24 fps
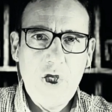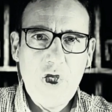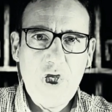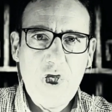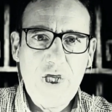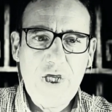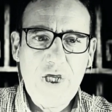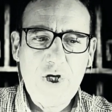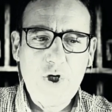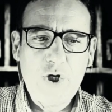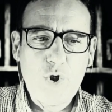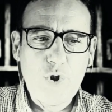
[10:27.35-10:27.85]

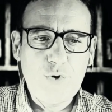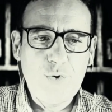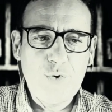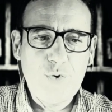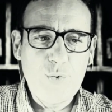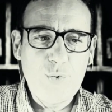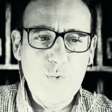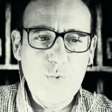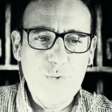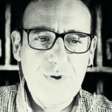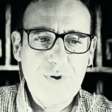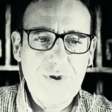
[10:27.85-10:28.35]
y
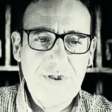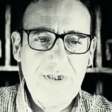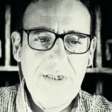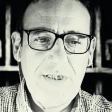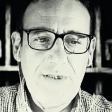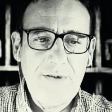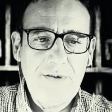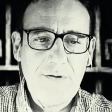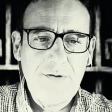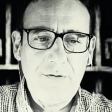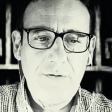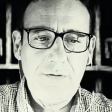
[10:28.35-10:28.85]

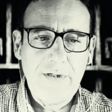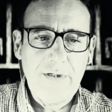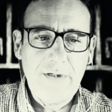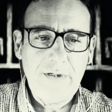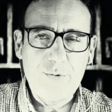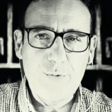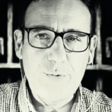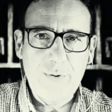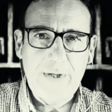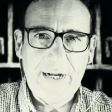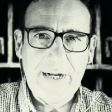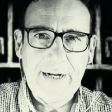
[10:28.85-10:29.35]
conducido en
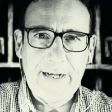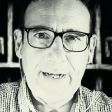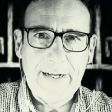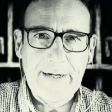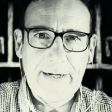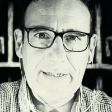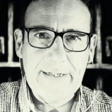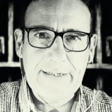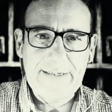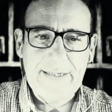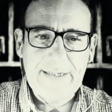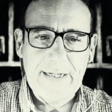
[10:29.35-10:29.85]
una
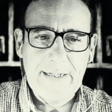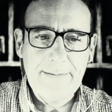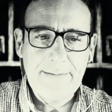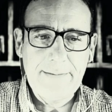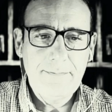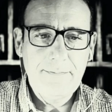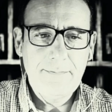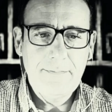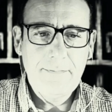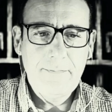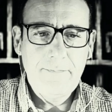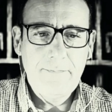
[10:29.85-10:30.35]
carreta,
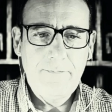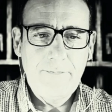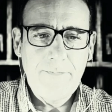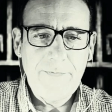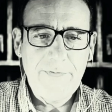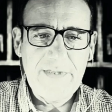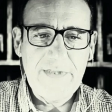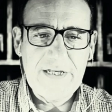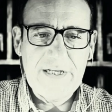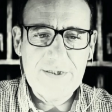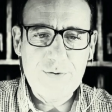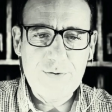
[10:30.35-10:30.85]

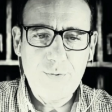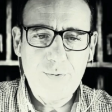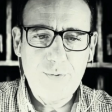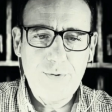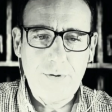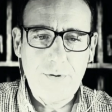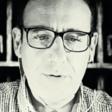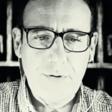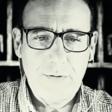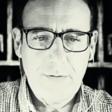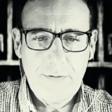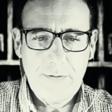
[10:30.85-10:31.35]

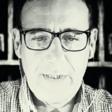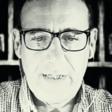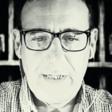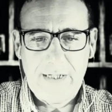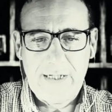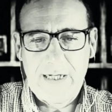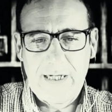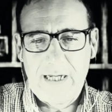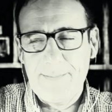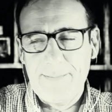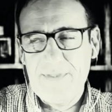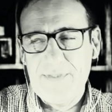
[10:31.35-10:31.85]
desnudo, en
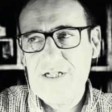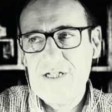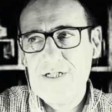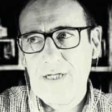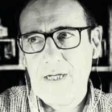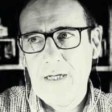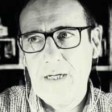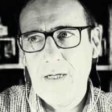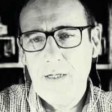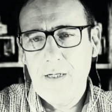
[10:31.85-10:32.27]
camisa,